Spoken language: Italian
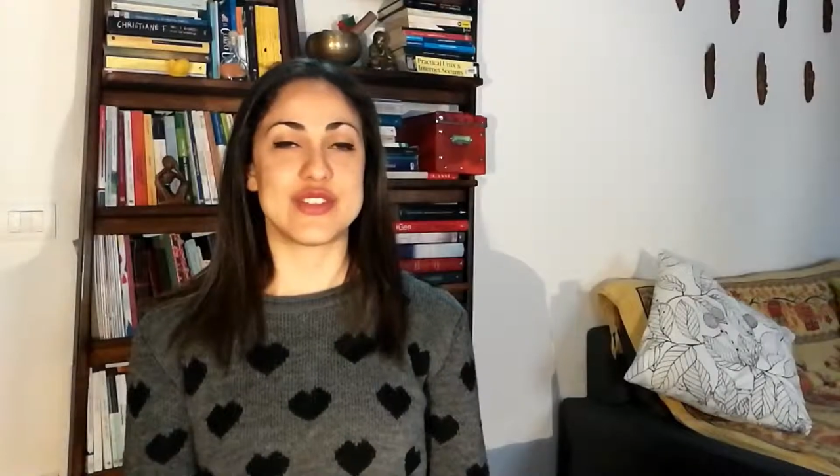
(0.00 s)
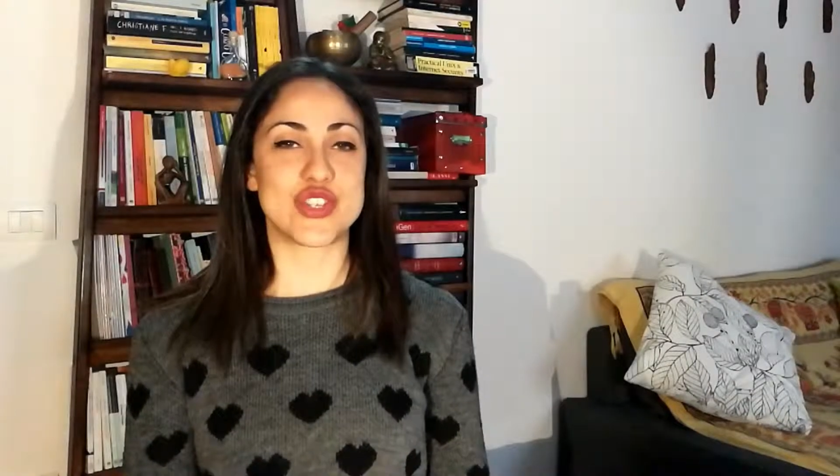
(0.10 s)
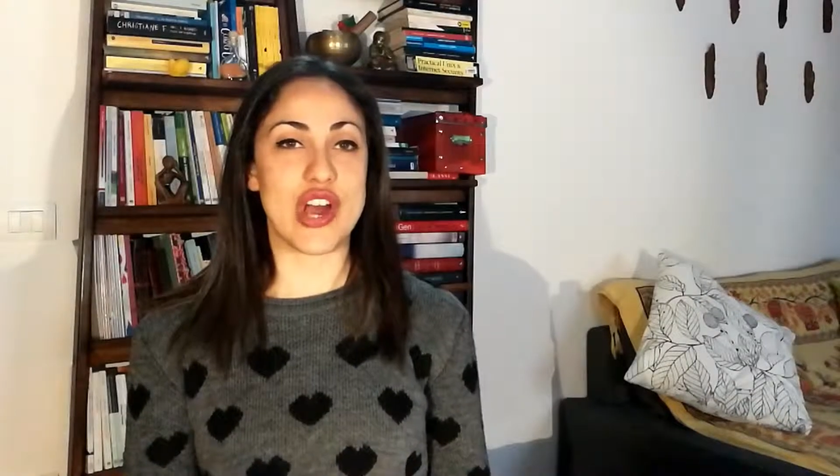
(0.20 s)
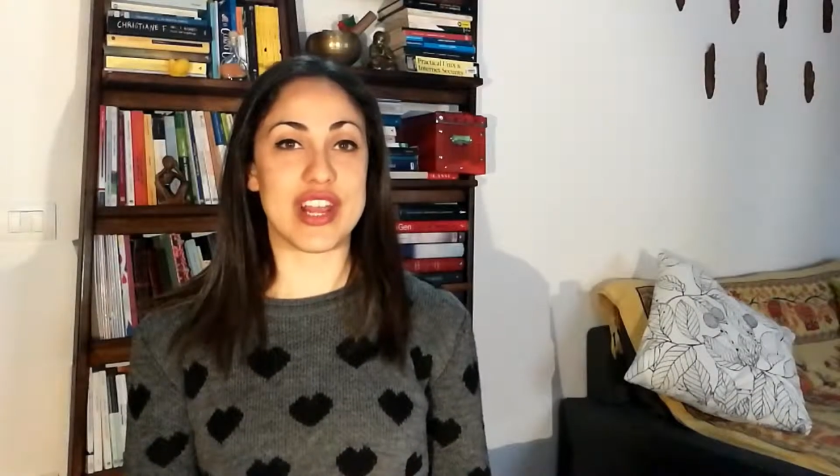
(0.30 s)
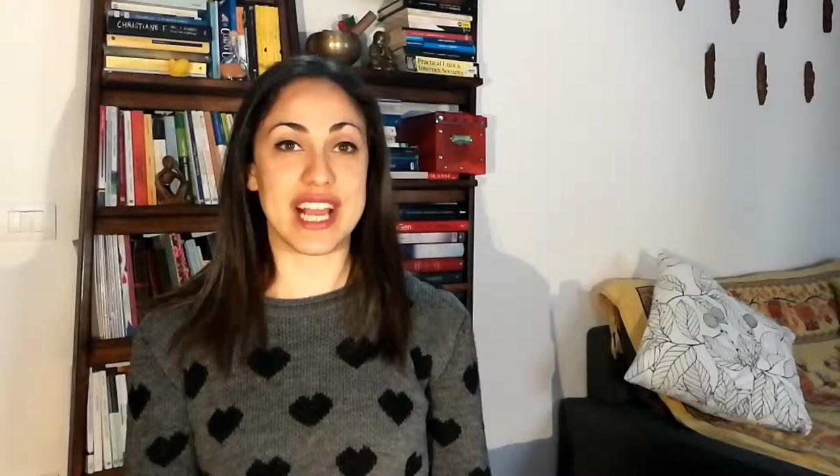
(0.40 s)

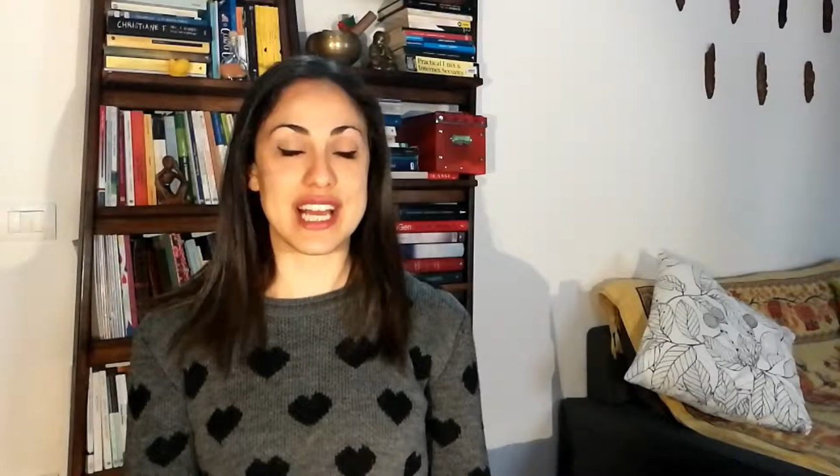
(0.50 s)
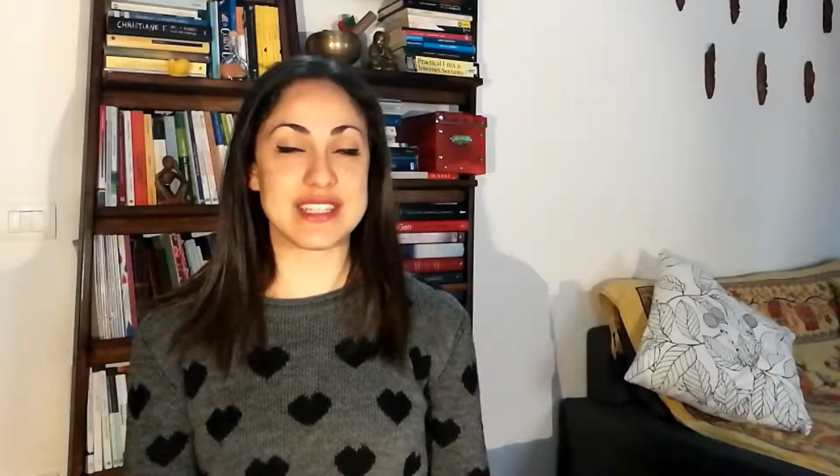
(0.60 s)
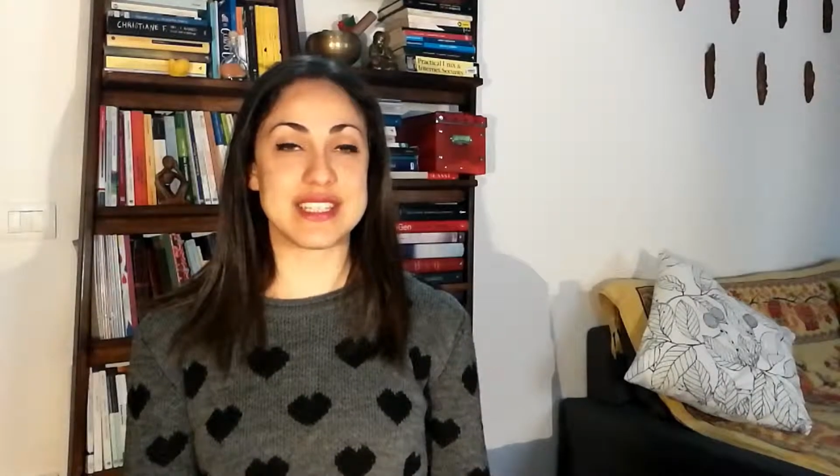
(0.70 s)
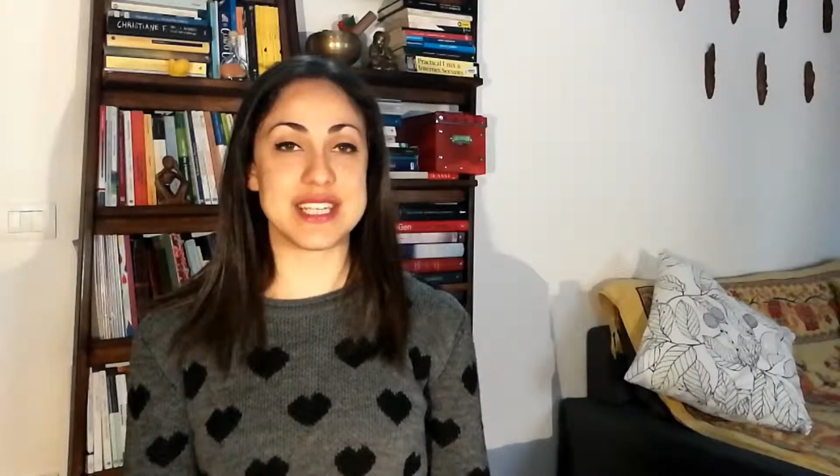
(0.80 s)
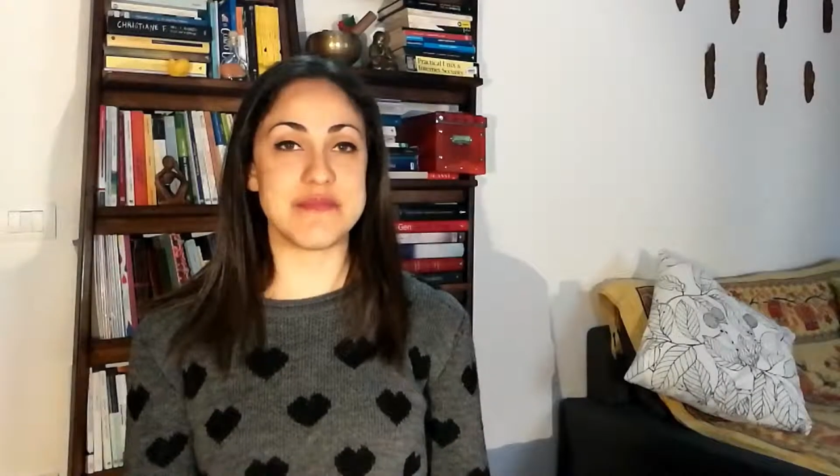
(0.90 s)
Ciao
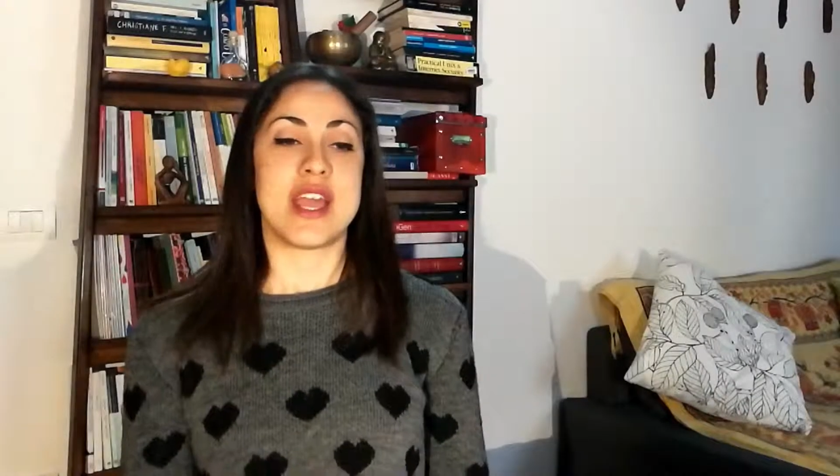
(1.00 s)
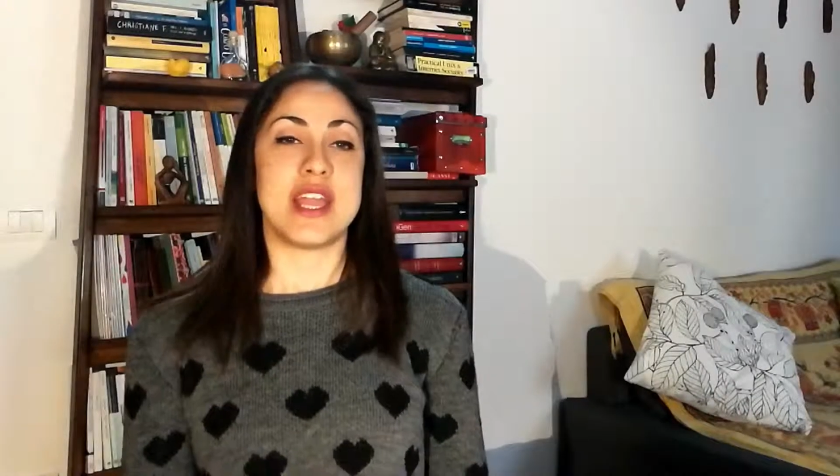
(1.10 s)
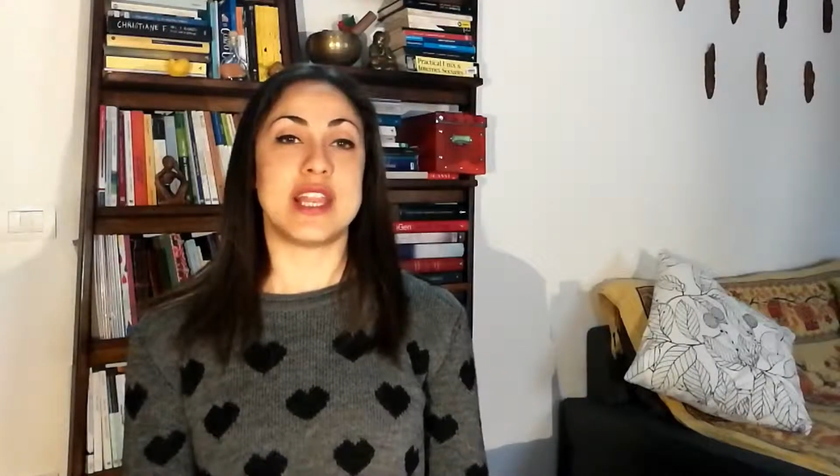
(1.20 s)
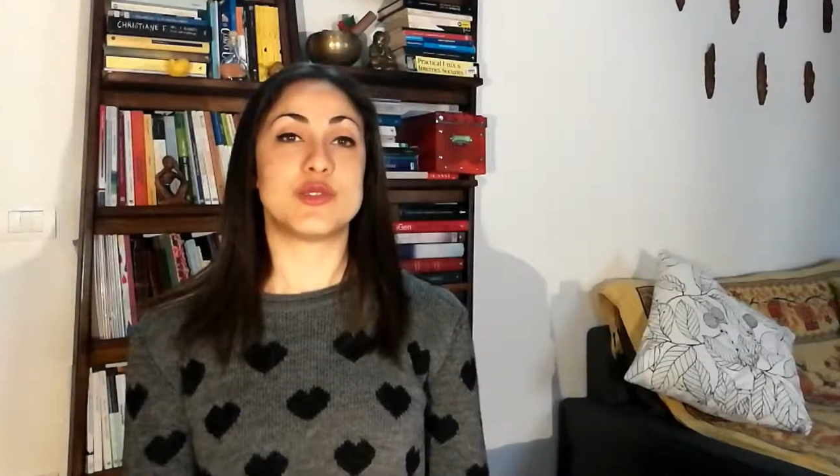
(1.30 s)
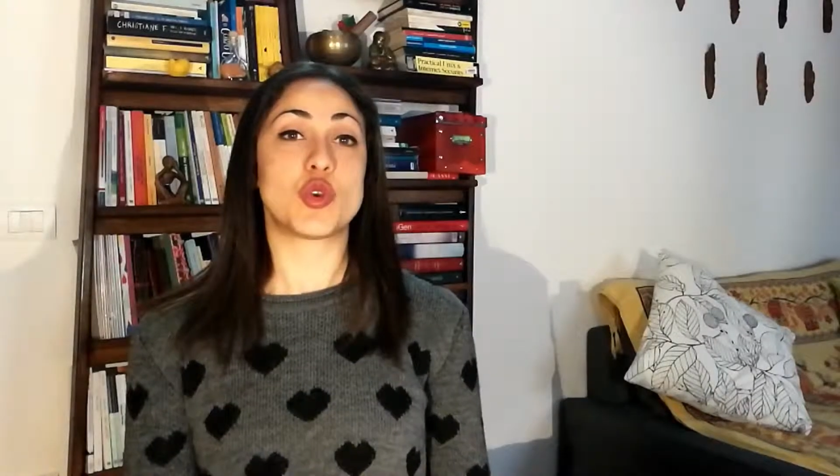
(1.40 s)
ragazzi,
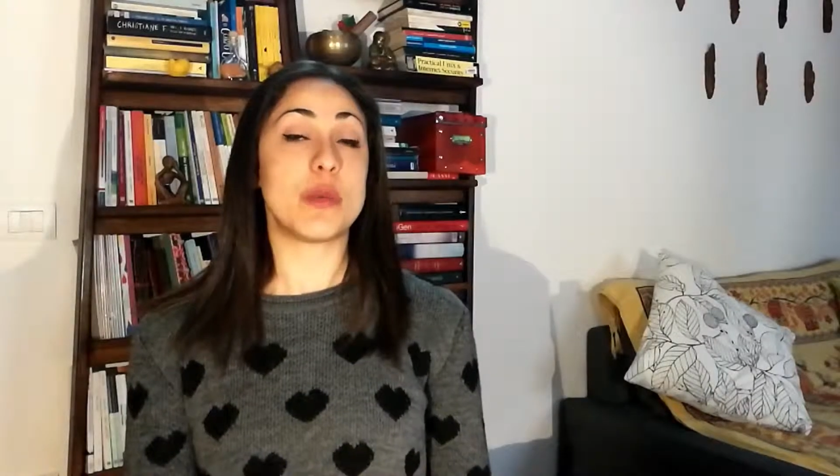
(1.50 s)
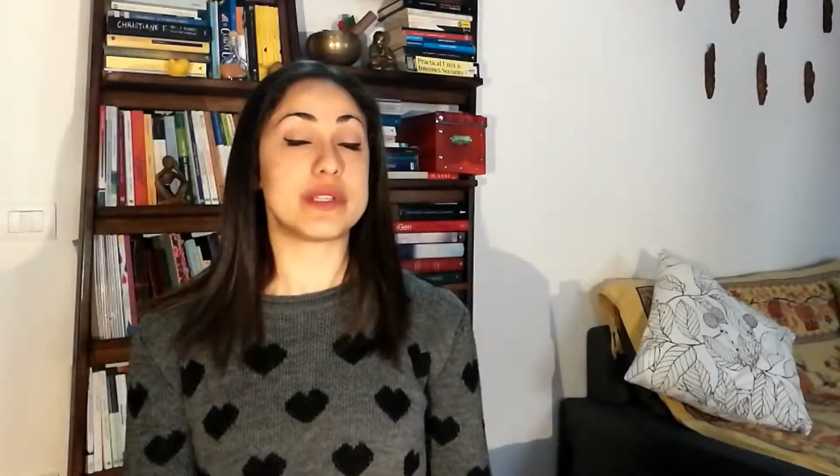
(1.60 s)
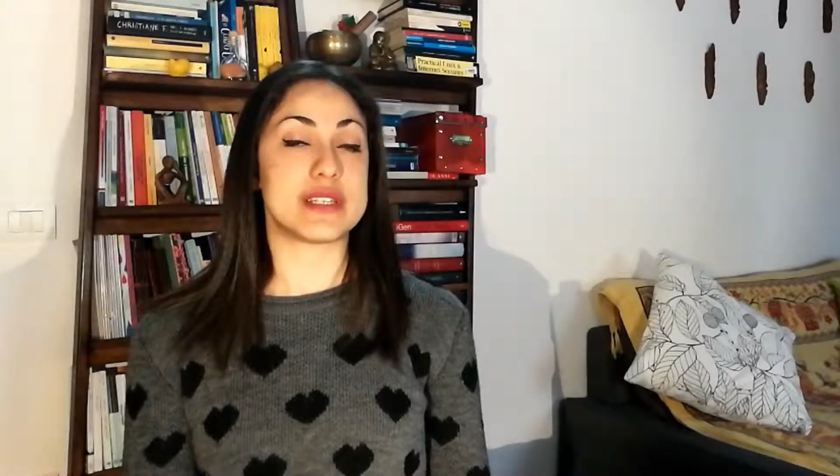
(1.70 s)
il naturopata